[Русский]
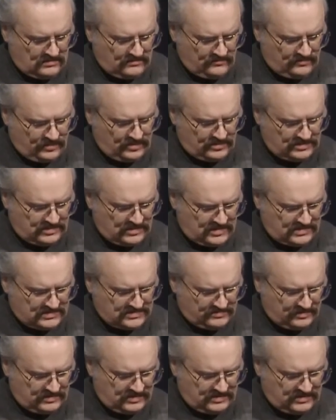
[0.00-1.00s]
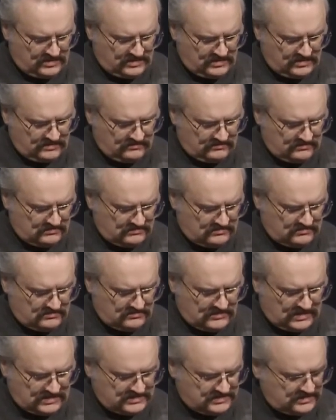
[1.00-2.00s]
В прошлый раз мы
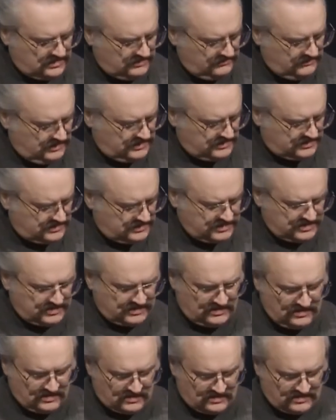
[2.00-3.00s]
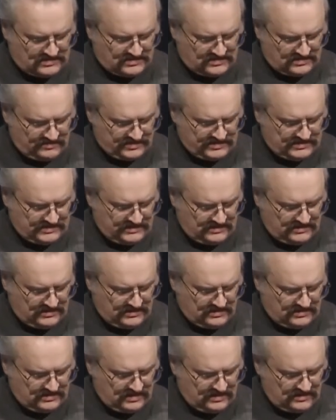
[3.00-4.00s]
остановились на 14
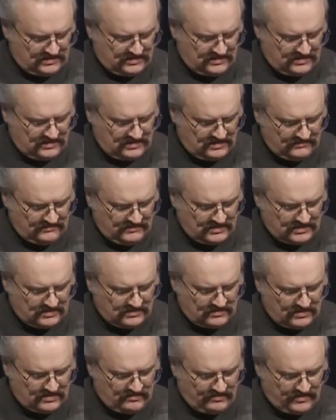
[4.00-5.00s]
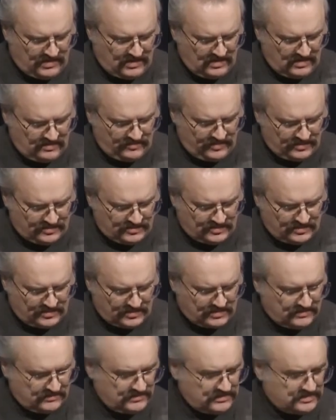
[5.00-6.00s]
стихе данной главы, которым Павел
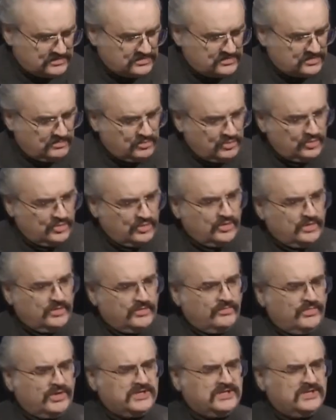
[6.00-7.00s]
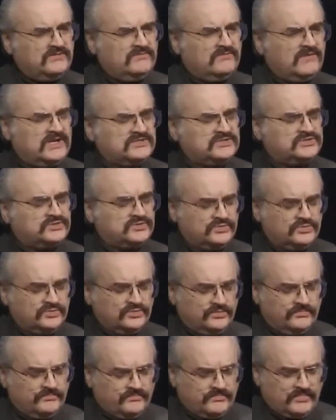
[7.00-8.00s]
подчеркивает особую
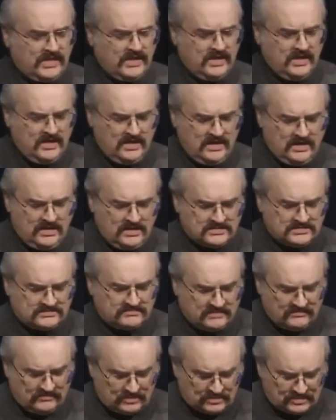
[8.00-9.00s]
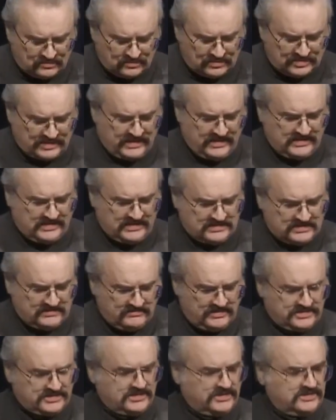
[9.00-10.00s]
мотивацию – своего служения,
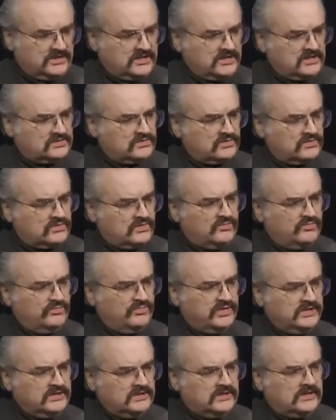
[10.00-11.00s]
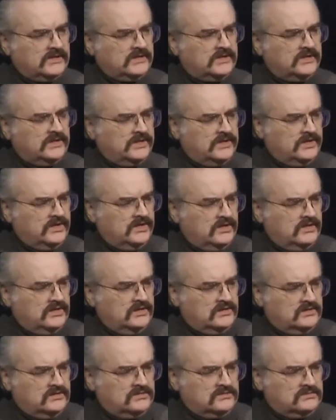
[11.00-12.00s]
совершение которого было
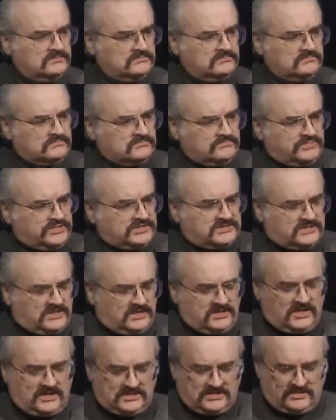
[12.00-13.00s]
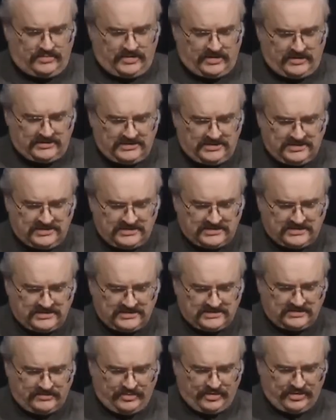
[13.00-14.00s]
постоянно практически
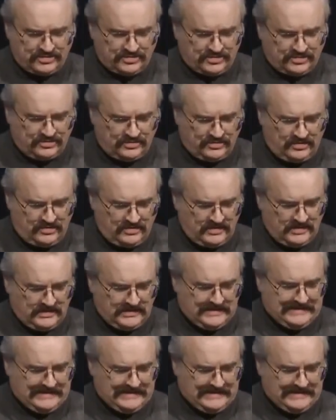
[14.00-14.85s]
сопряжено